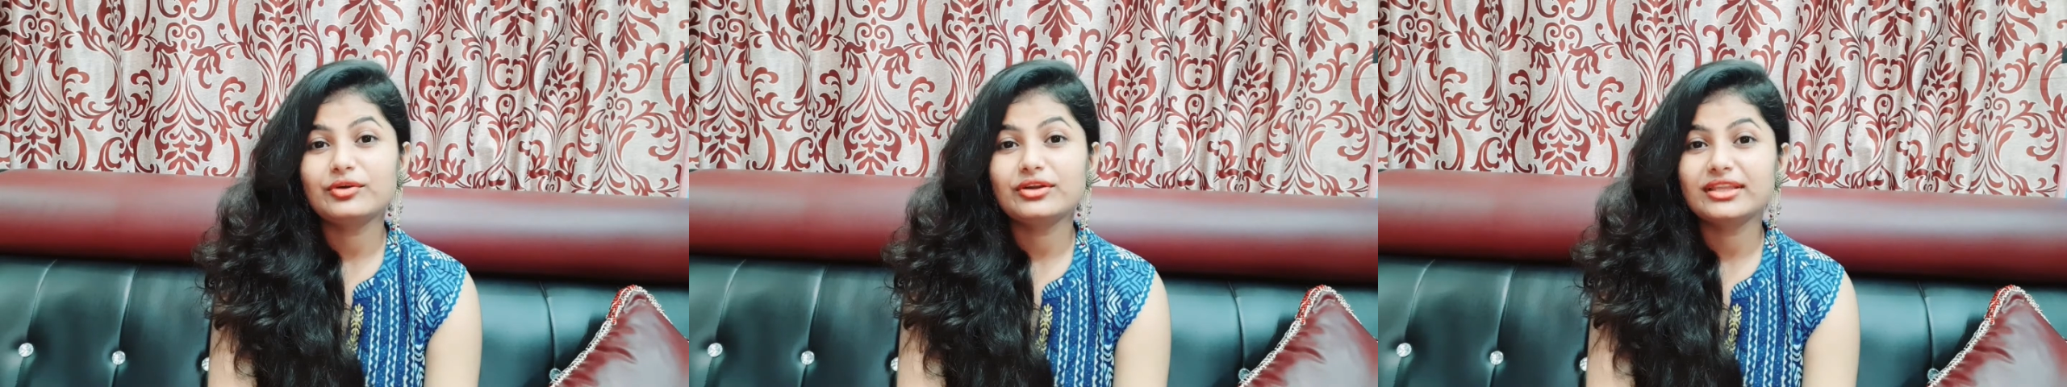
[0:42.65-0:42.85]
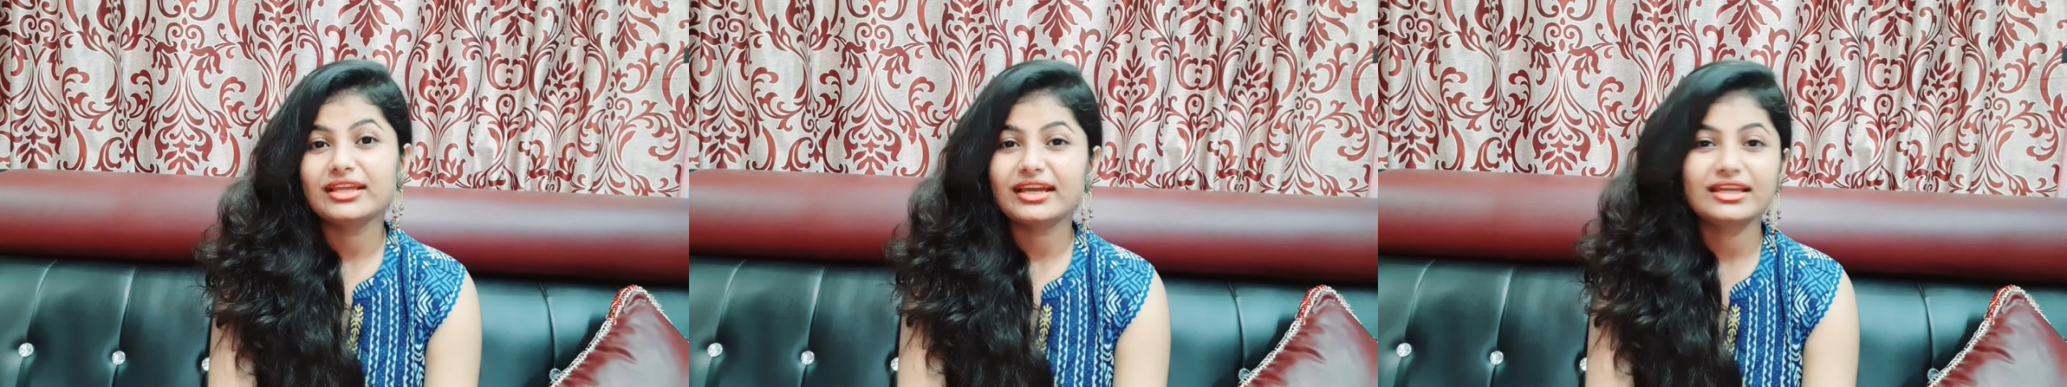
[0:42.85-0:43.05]

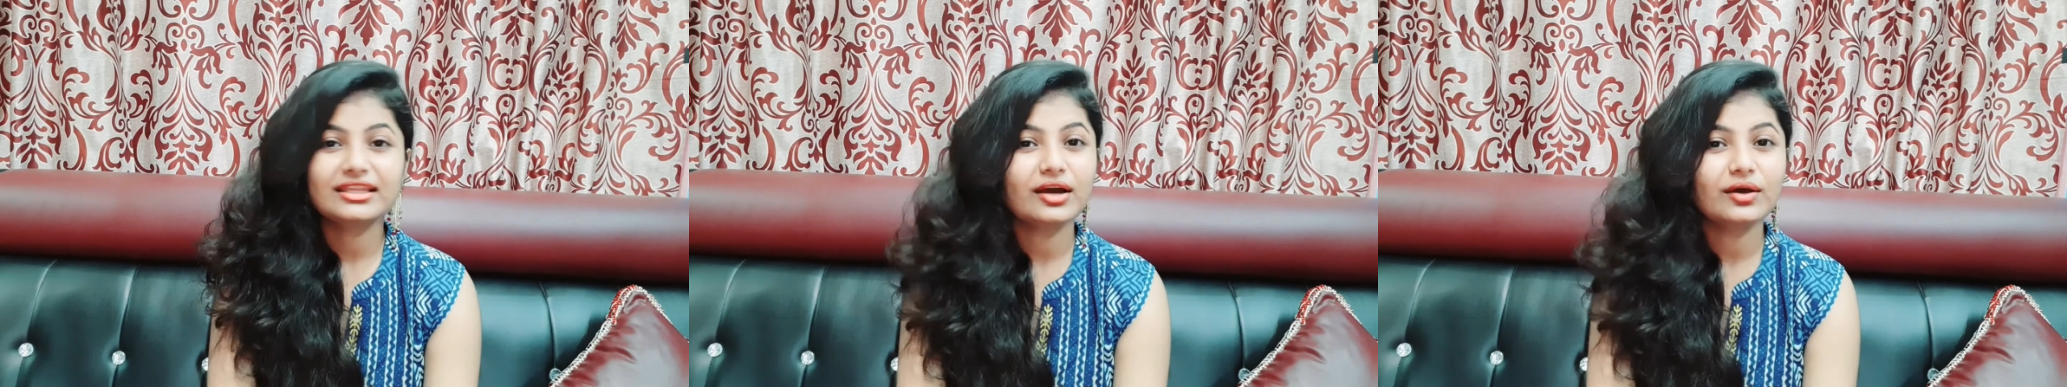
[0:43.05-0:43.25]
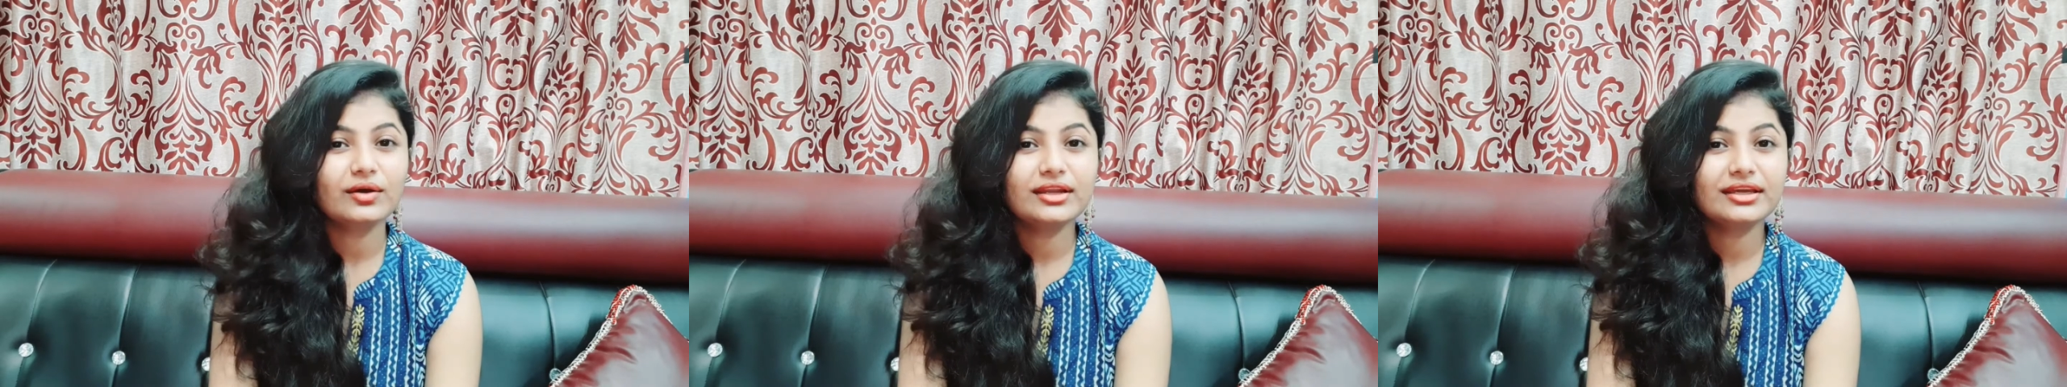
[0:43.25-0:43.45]
পড়ে থাকে
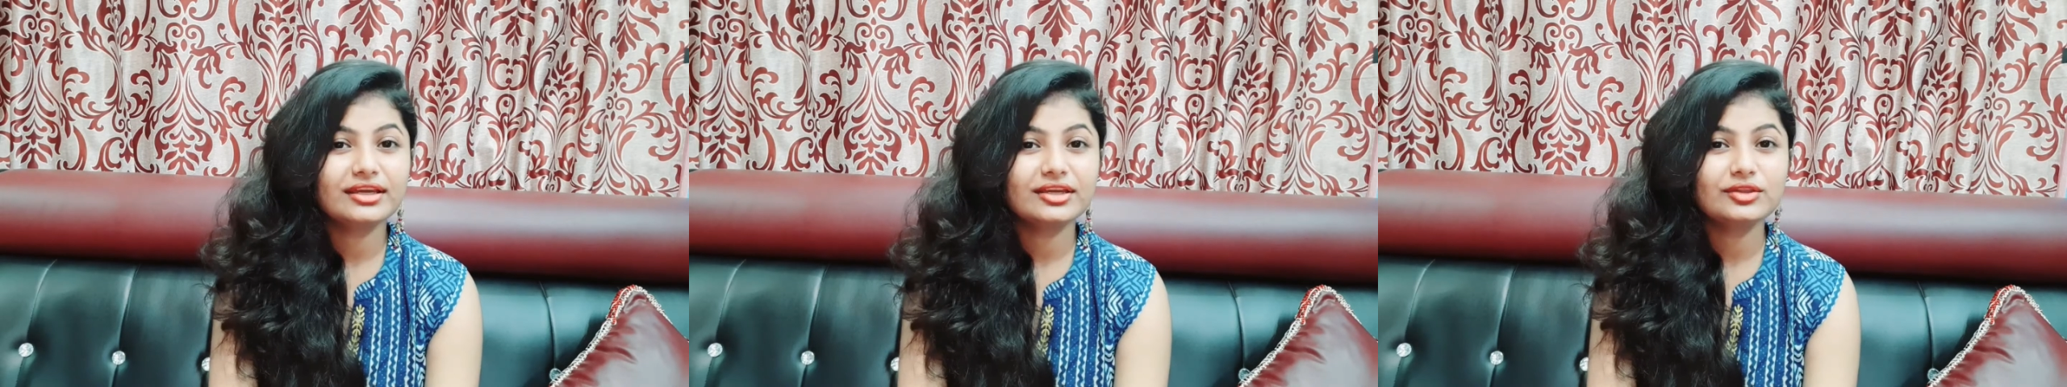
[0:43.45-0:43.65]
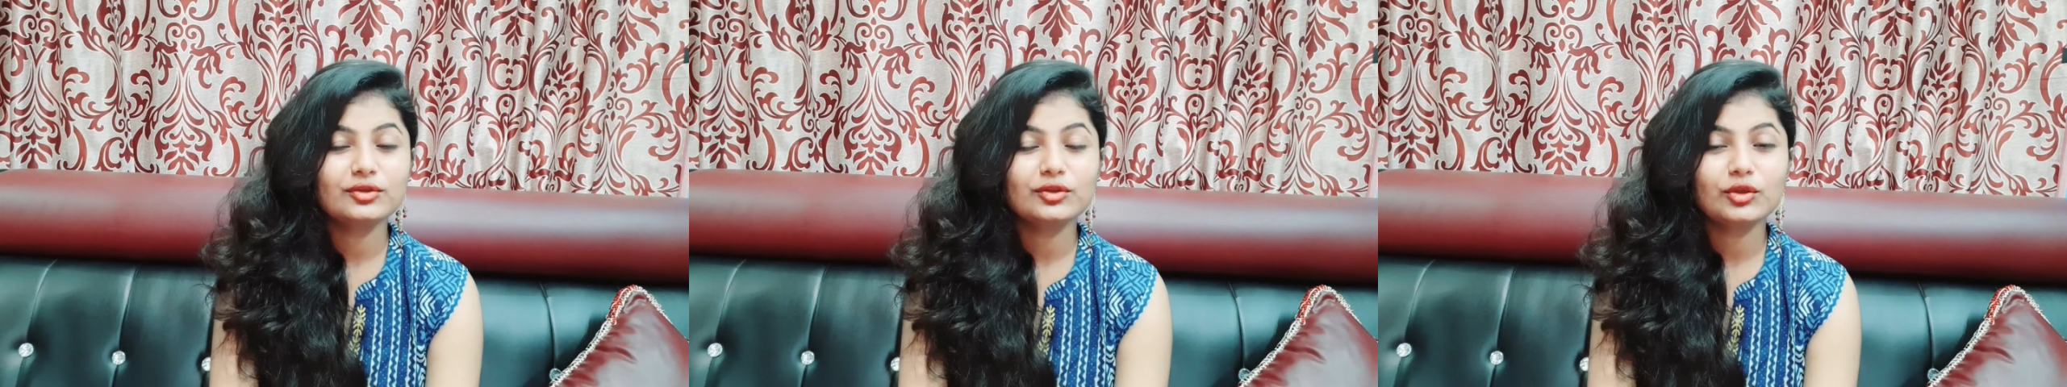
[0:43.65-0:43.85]
তাহলে
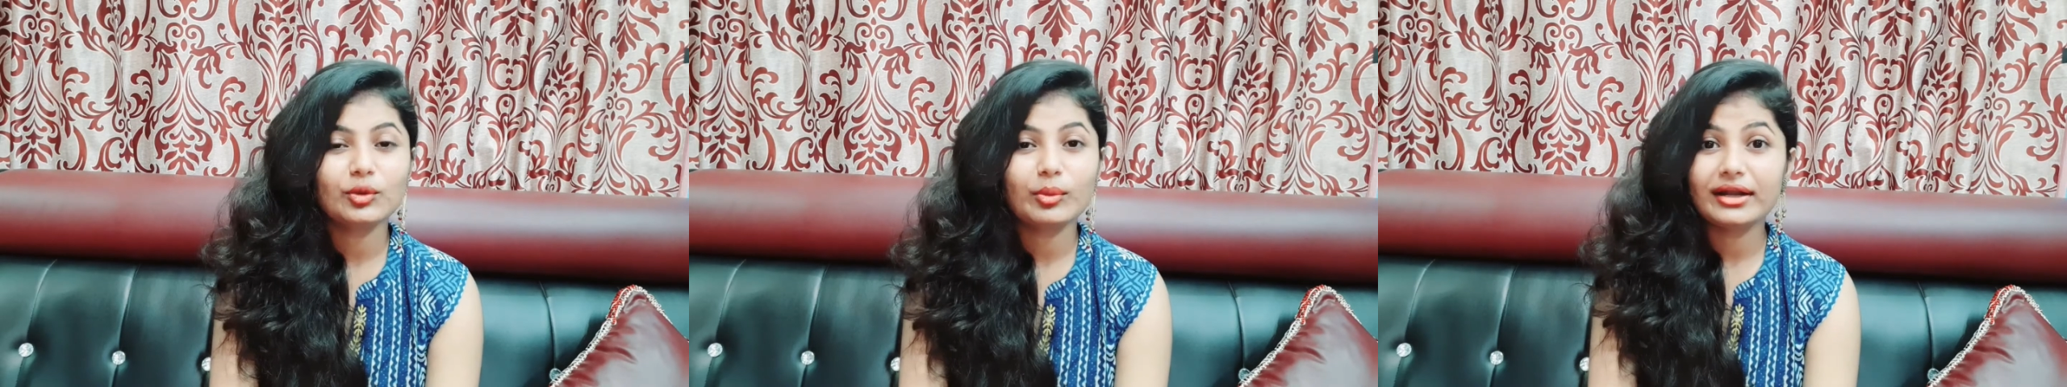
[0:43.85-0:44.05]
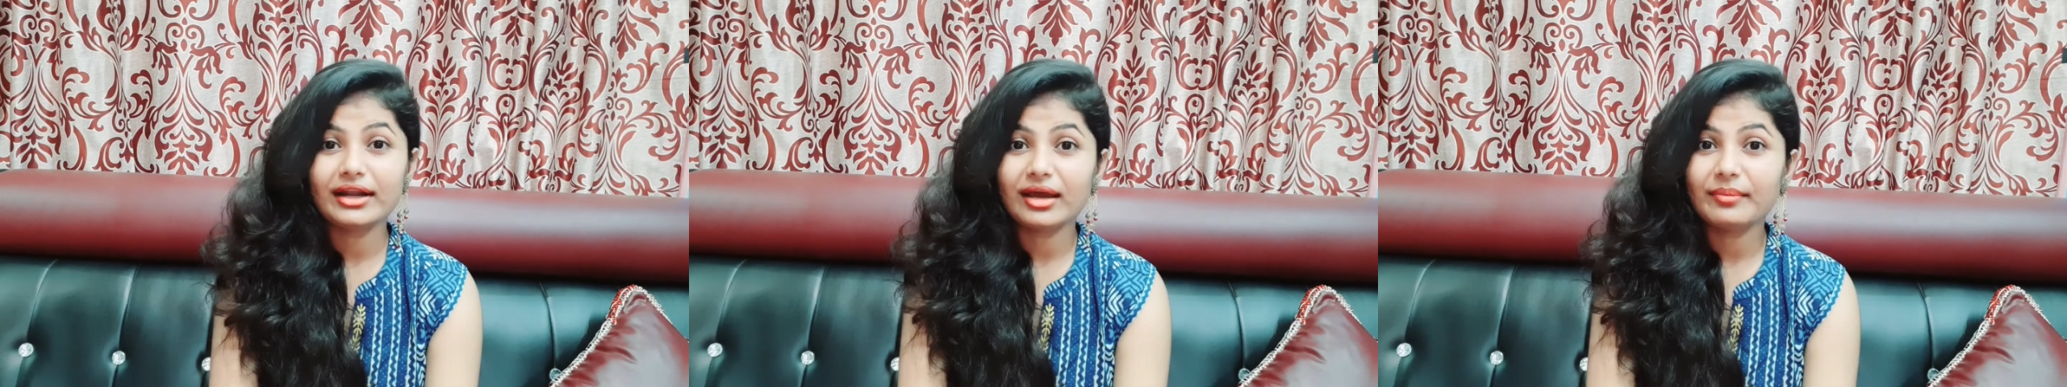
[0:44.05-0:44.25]
কিন্তু
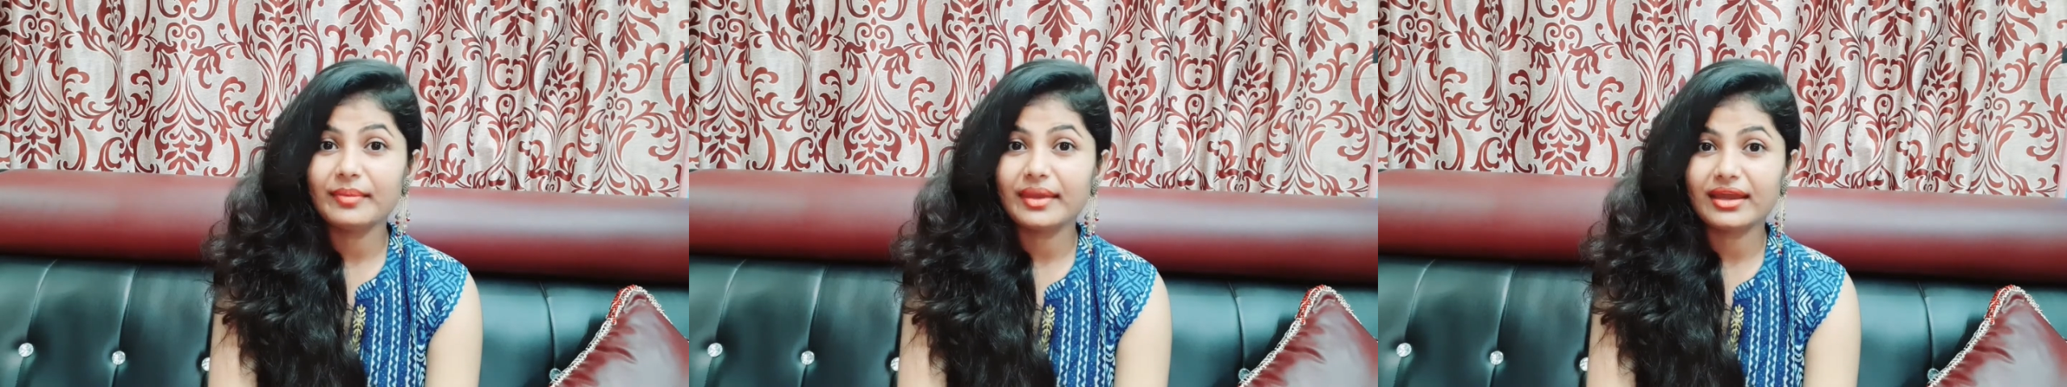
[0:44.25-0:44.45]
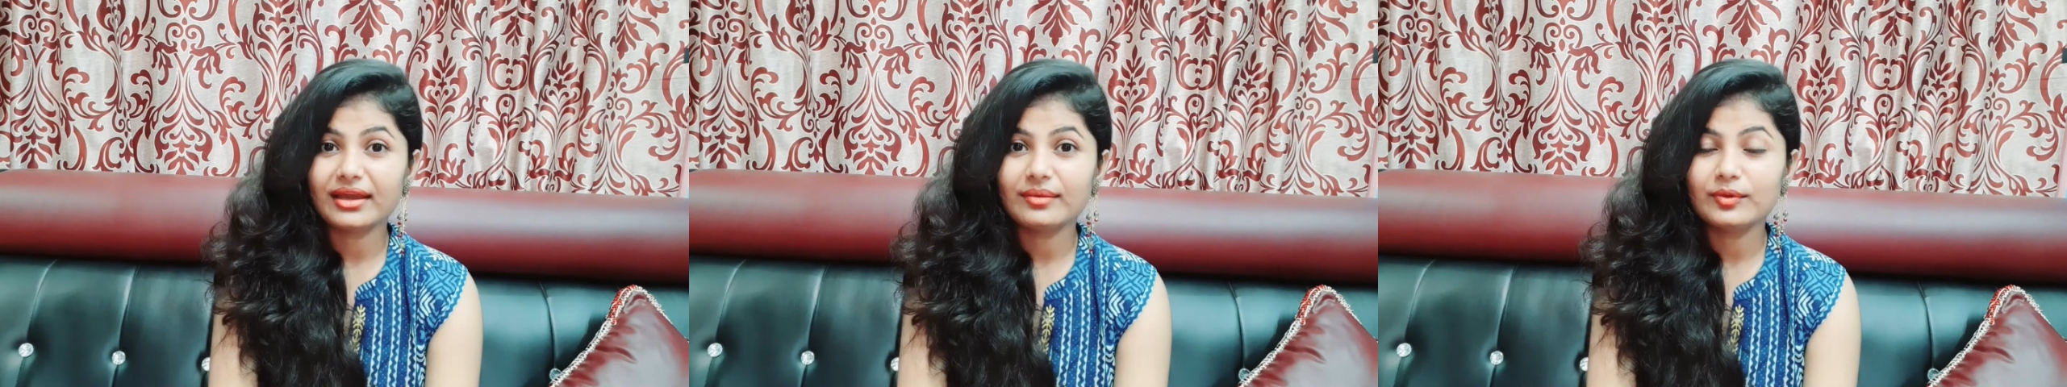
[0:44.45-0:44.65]
তোমার না
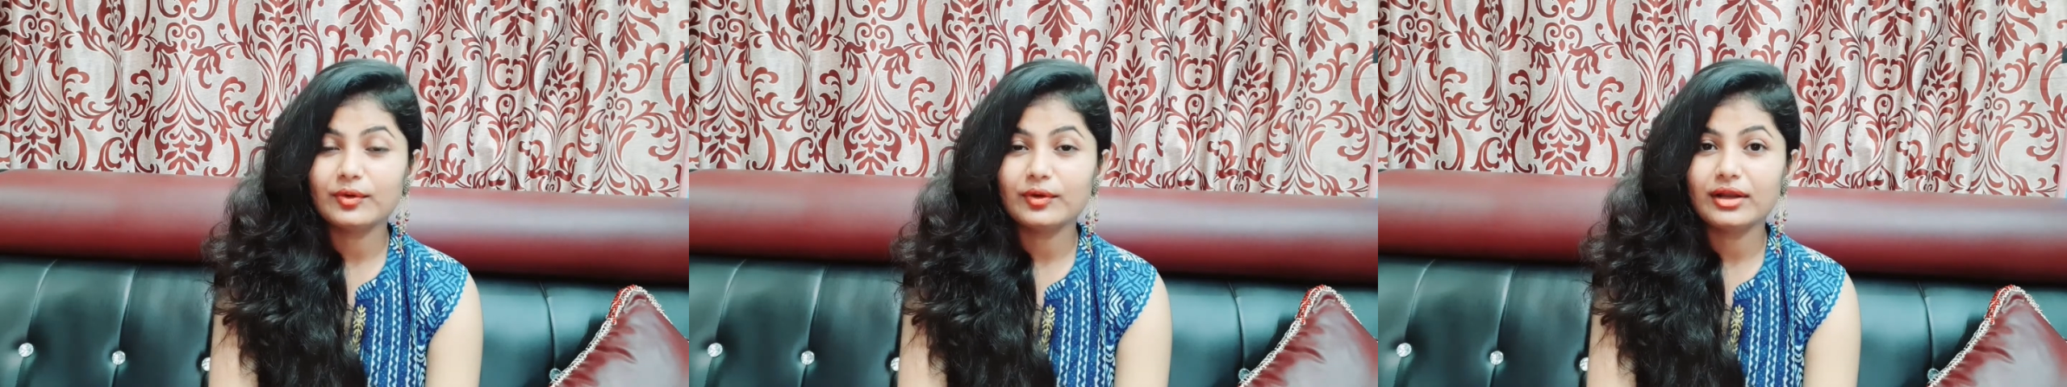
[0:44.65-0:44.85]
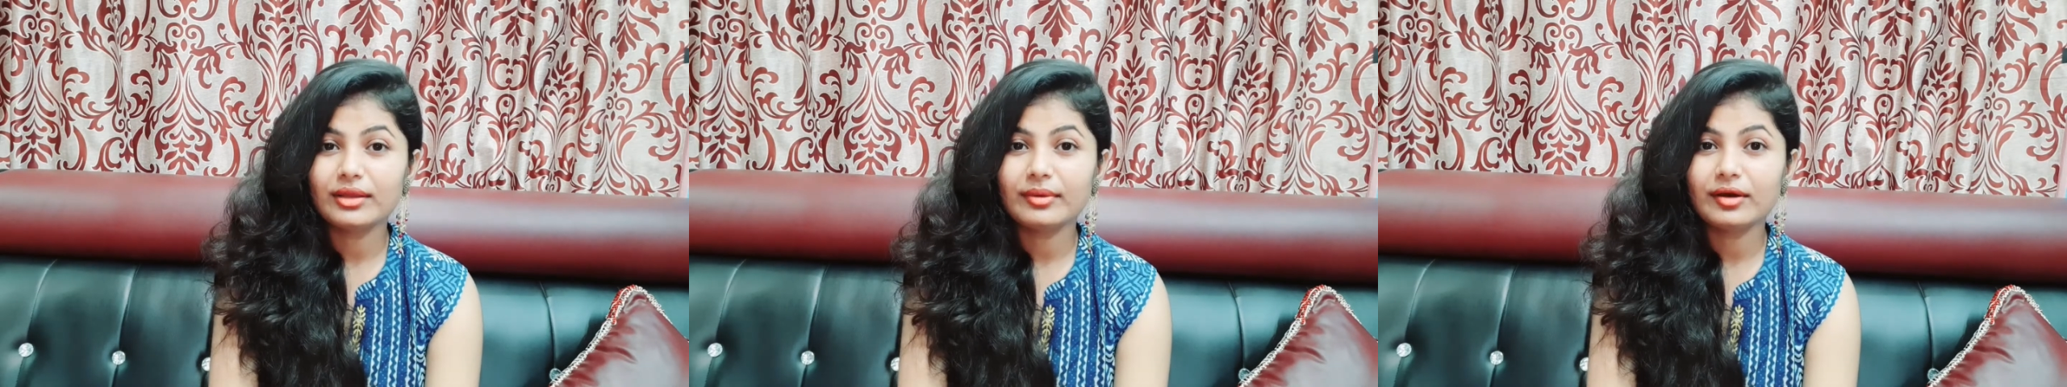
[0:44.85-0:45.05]
মেকআপ
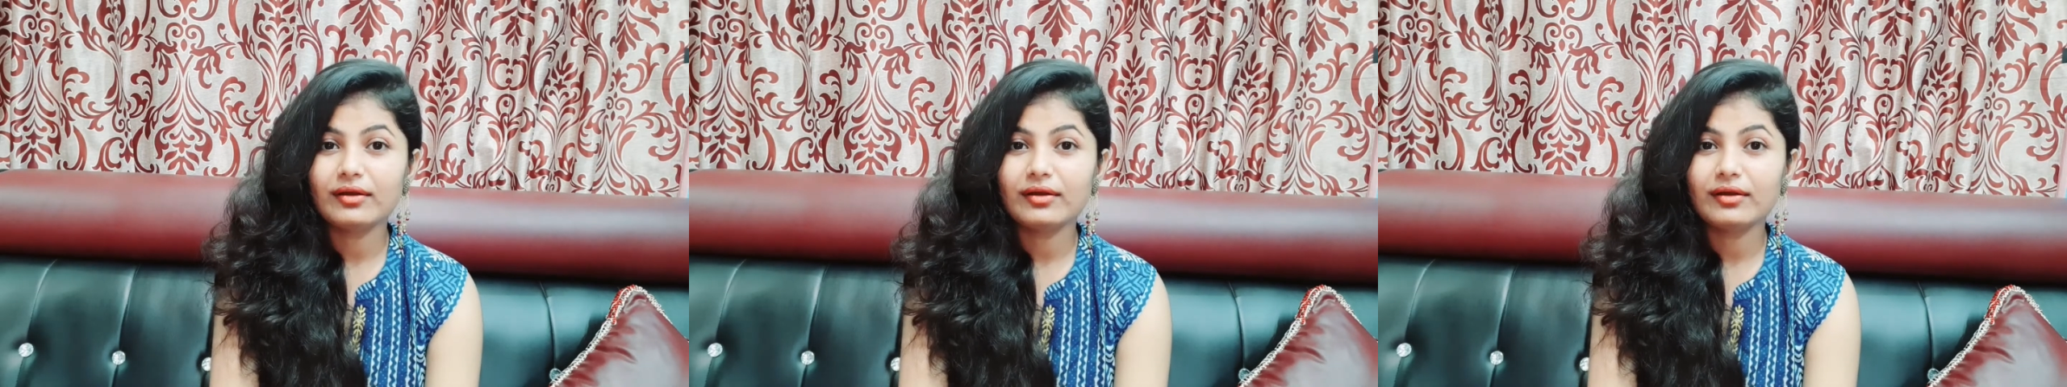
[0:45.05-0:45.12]
করলে